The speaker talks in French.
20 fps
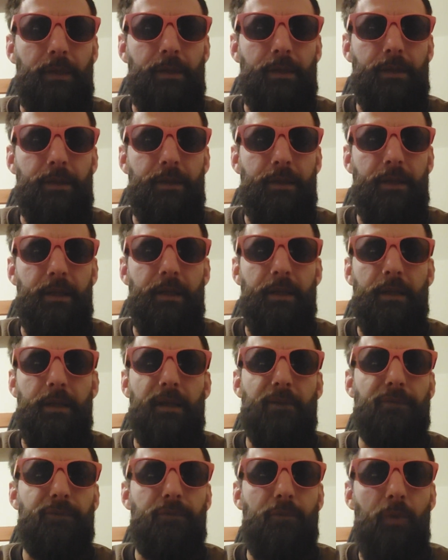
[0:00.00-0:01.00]
C'est
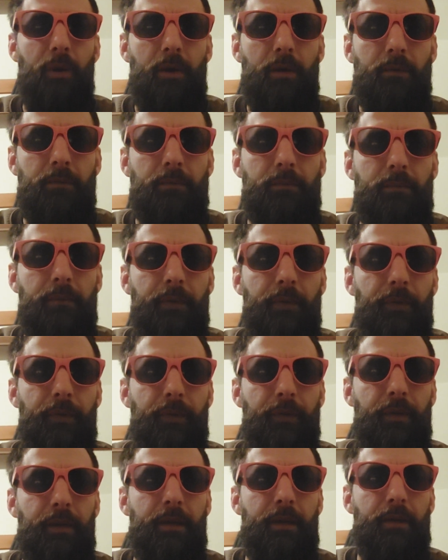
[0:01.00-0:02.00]
la foi,
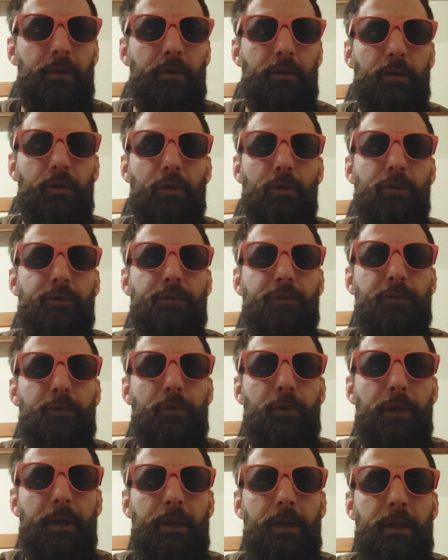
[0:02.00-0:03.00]
c'est euh,
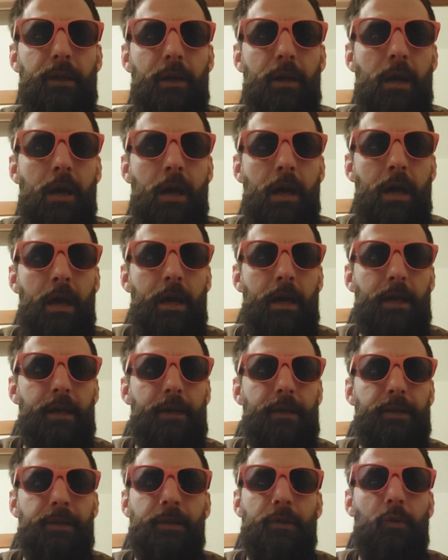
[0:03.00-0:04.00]
l'euphorie,
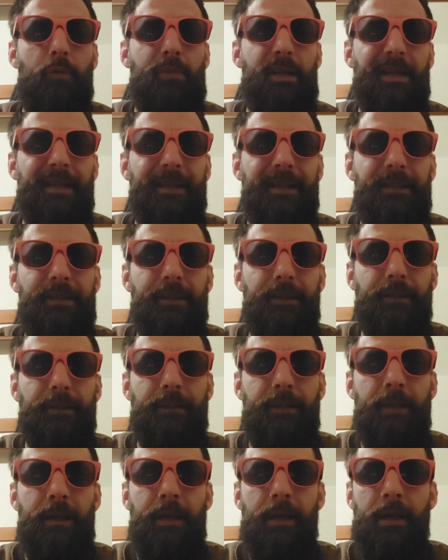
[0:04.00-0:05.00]
c'est le bien-être,
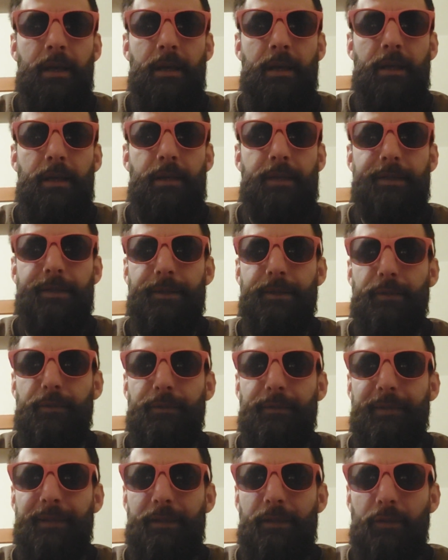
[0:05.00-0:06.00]
c'est le
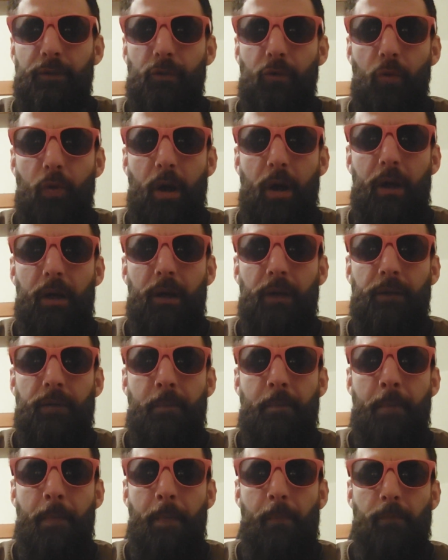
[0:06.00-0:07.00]
fait de croire
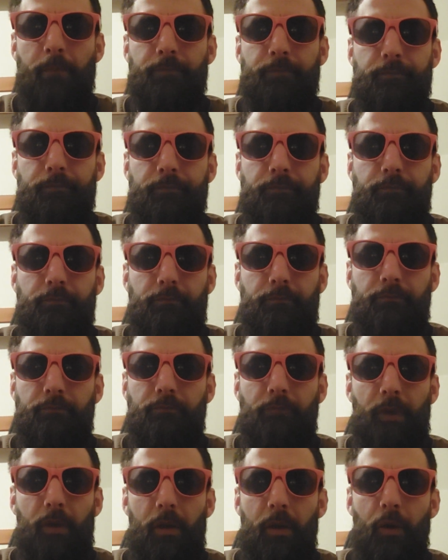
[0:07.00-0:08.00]

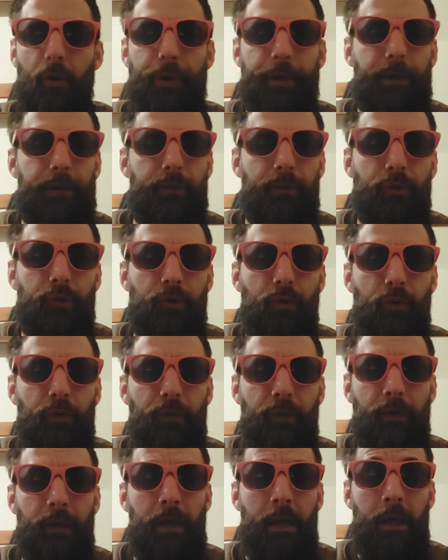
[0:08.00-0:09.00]
en quelque
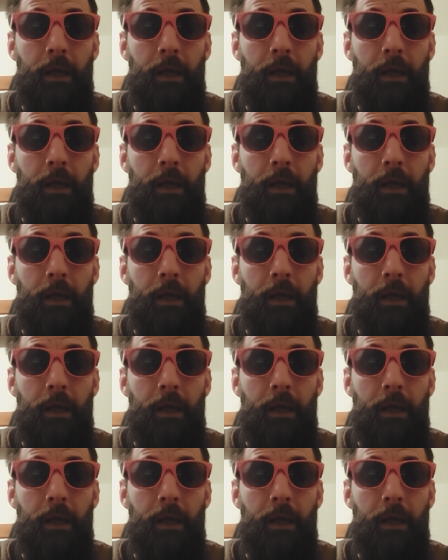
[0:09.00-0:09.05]
chose.